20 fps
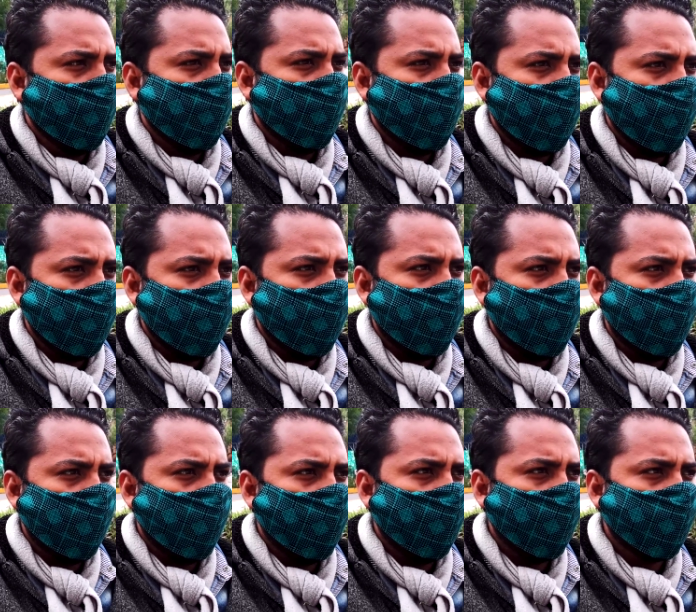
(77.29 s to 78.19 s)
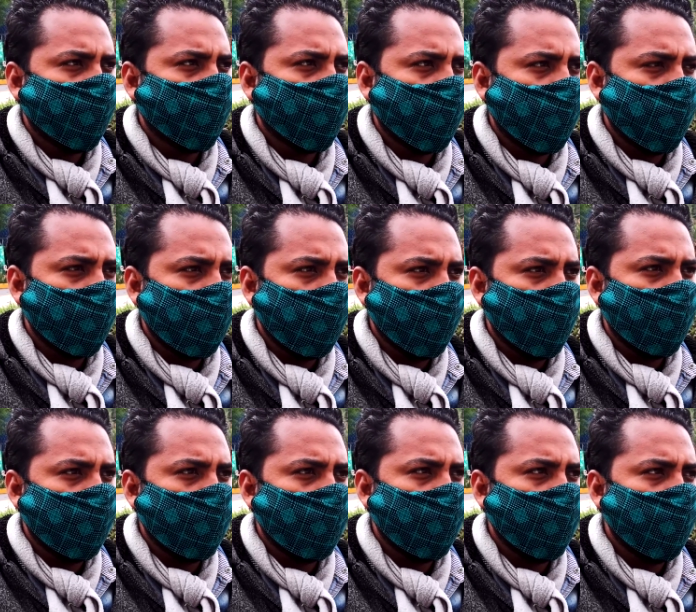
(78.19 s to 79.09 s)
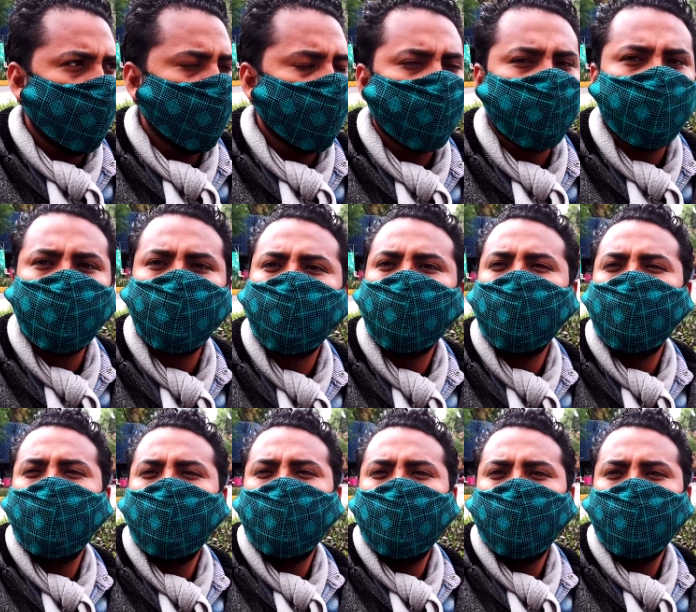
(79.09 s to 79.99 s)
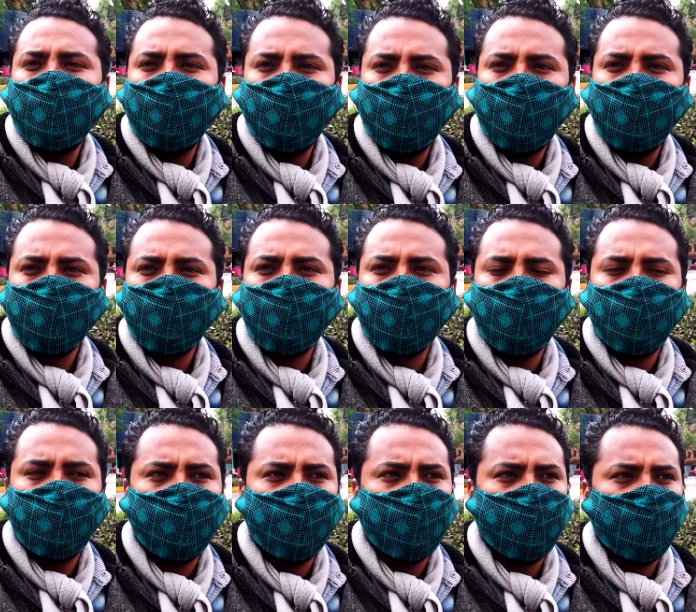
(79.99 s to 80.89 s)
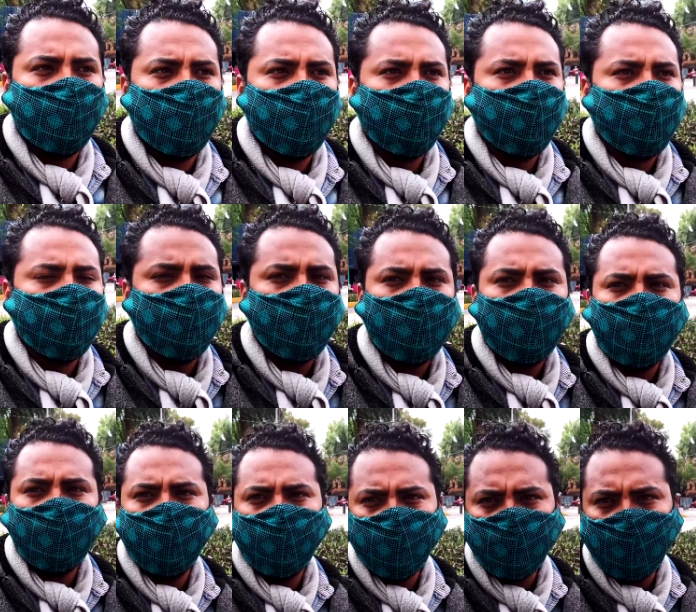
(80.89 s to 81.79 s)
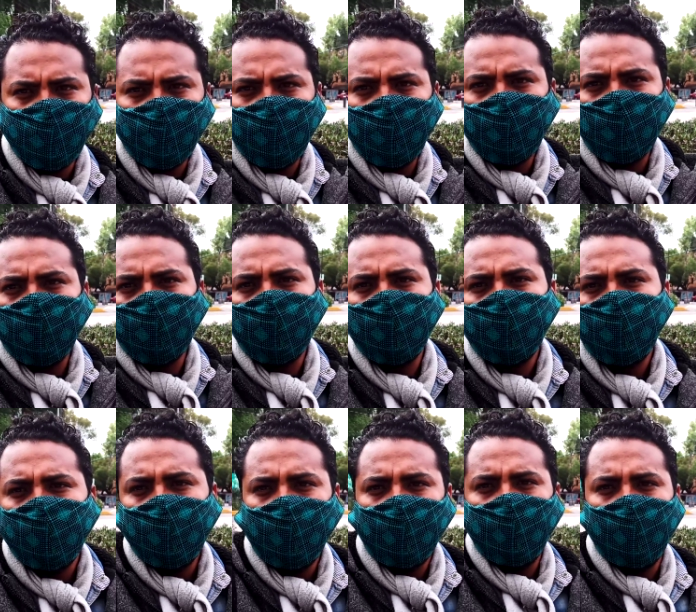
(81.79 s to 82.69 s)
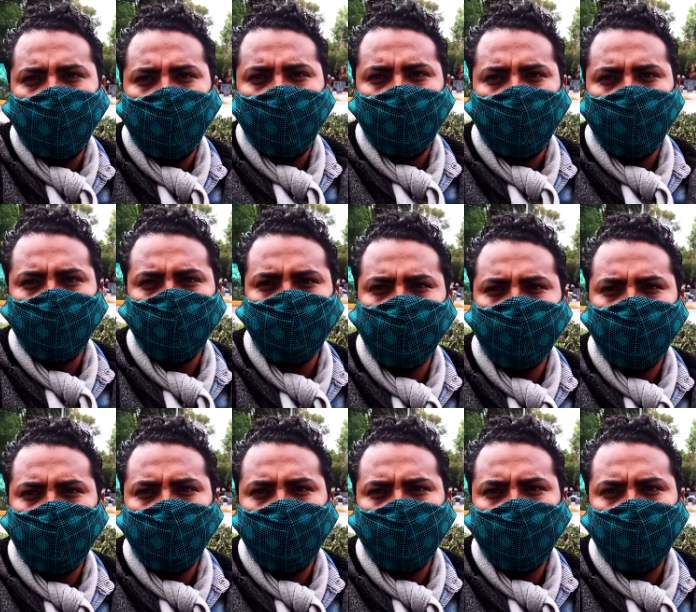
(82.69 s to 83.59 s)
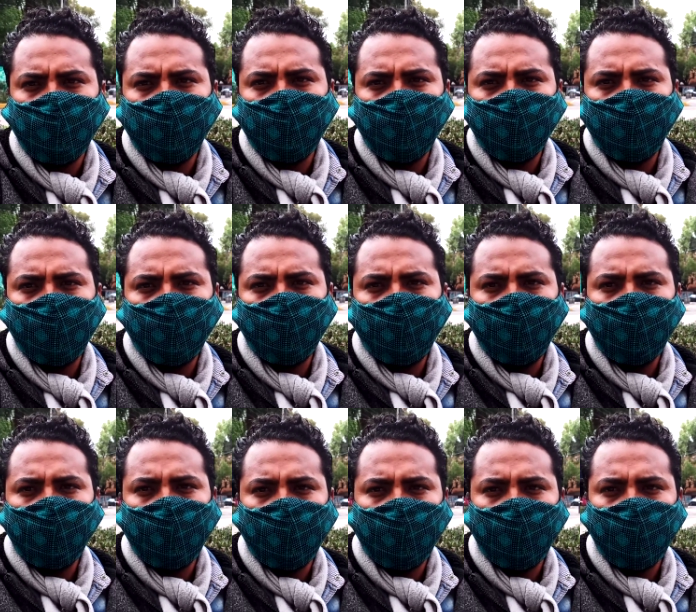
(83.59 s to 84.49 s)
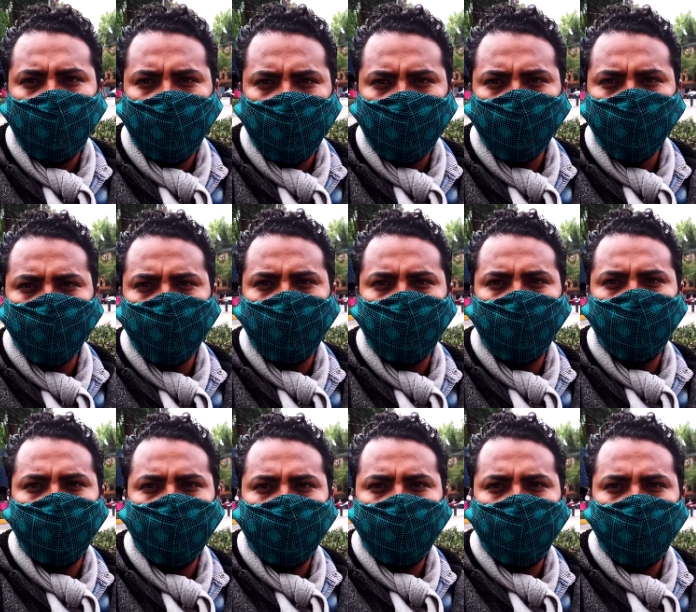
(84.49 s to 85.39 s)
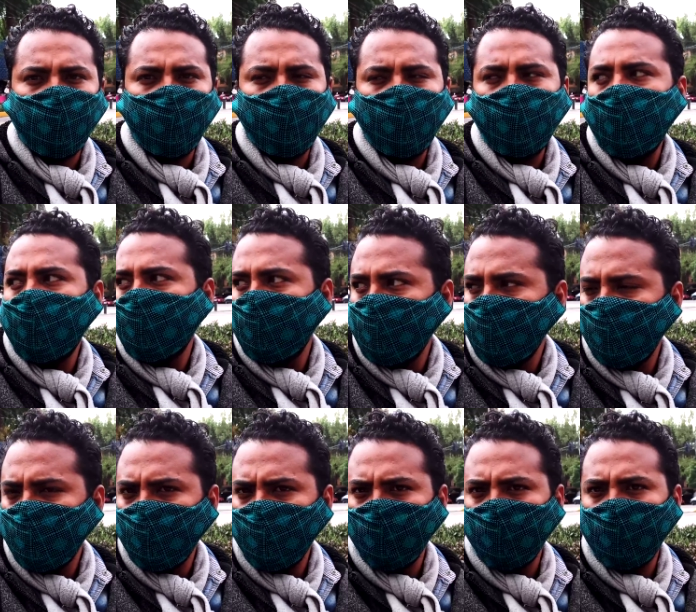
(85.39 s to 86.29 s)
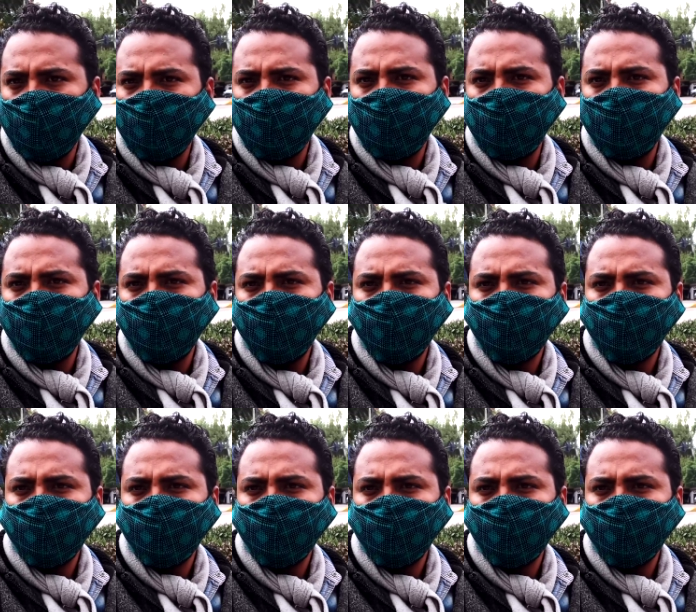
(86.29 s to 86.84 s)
Pero con ayuda de Dios vamos a salir adelante y los invito a que se vengan a dar una vuelta aquí en la Ciudad de México, Avenida Yucatán,